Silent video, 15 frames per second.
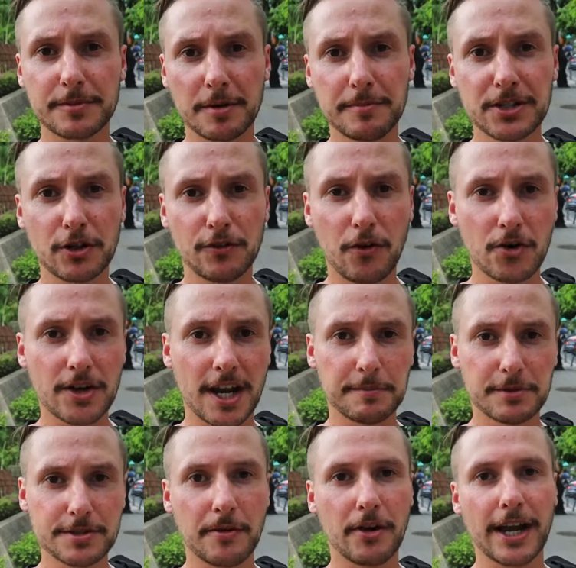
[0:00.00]
gibt auch Mikrofone, da
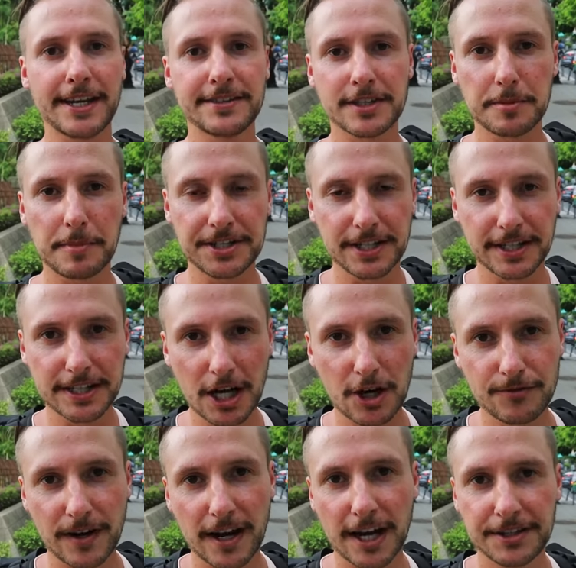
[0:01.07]
muss man noch extra die Batterie
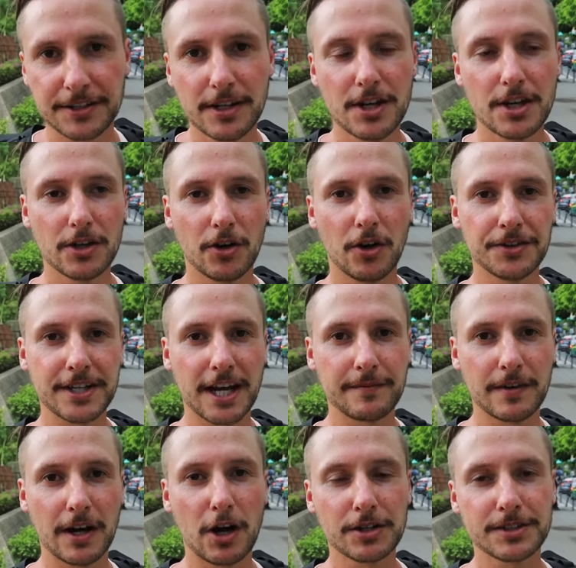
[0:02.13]
aufladen. Und da
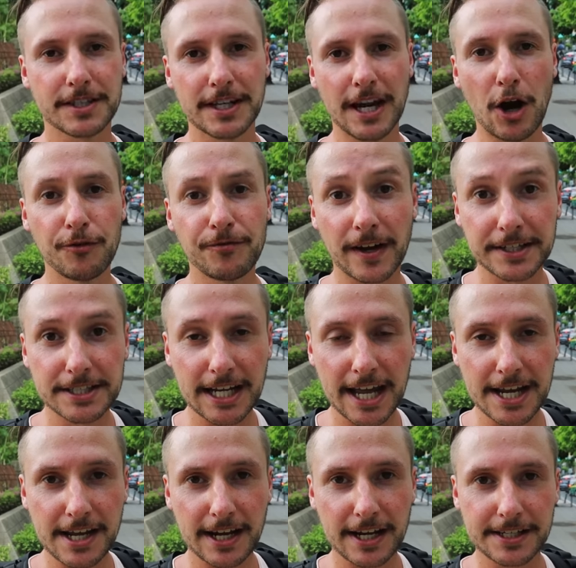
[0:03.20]
haben wir auch den Aufwand
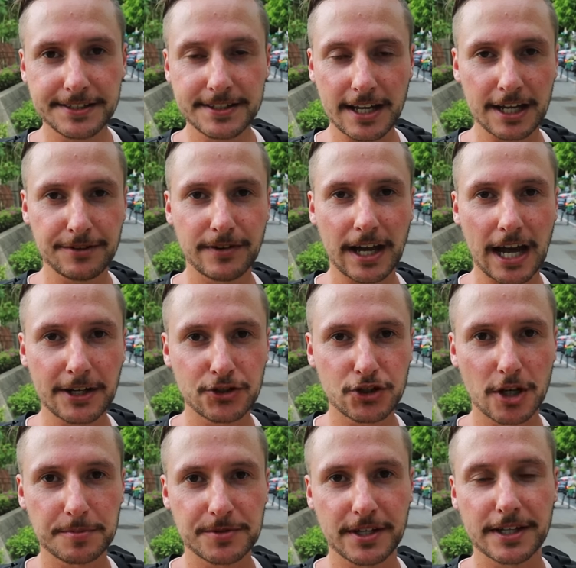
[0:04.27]
klein gehalten. Einfach
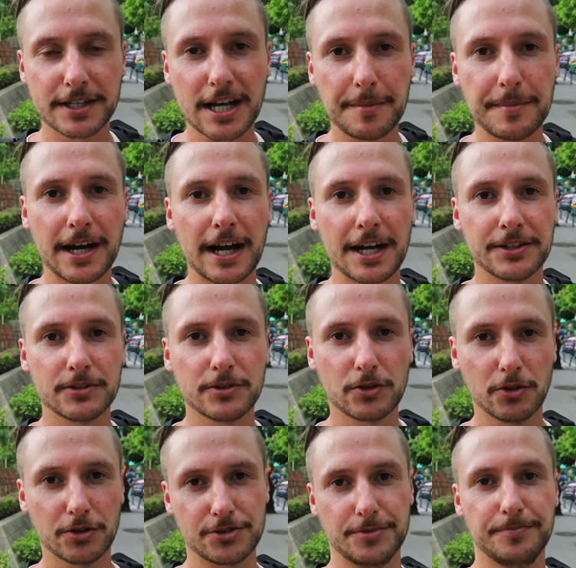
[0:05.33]
einstöpseln, Kamera an und
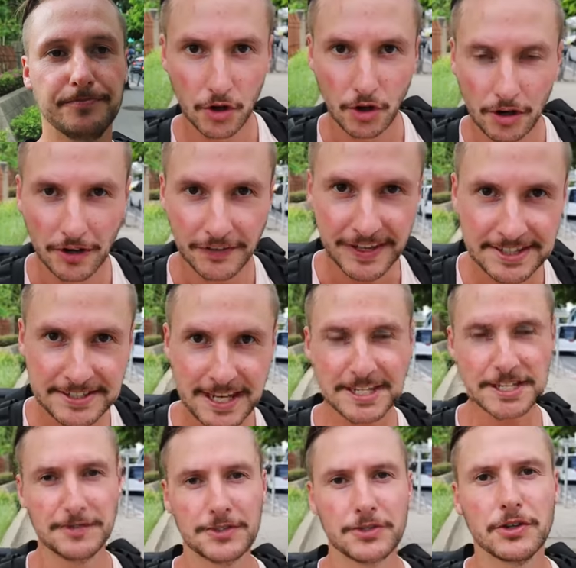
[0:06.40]
los. So, und das
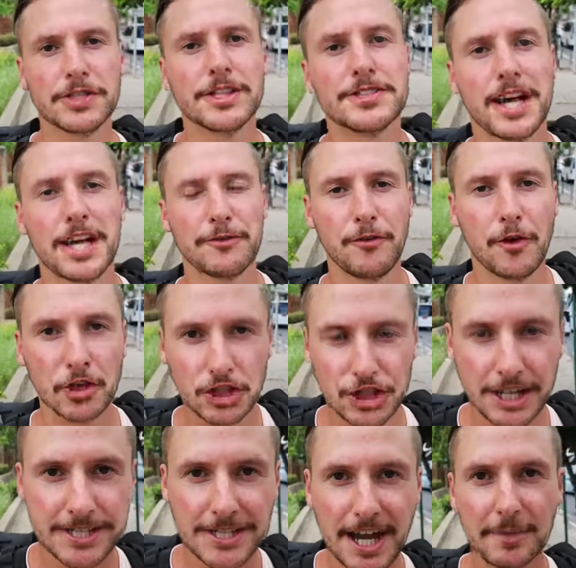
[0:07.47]
Ganze, was wir euch jetzt gerade
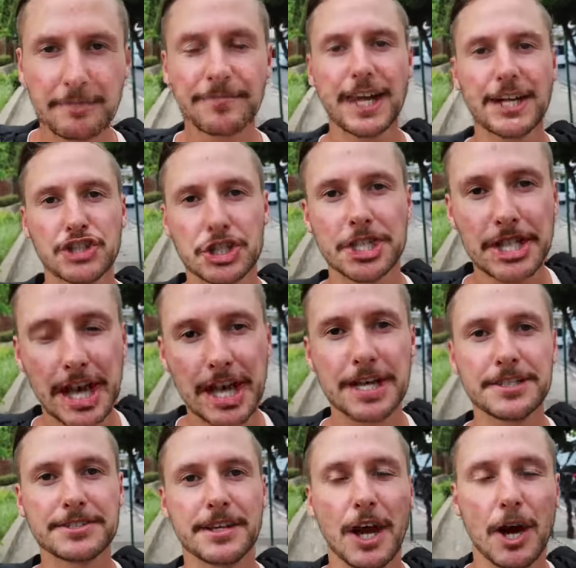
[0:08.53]
vorgestellt haben, das steht
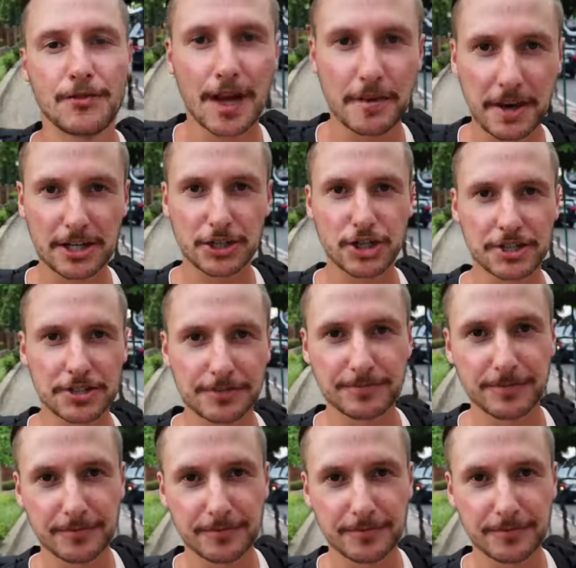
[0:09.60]
alles auf einem Handstativ.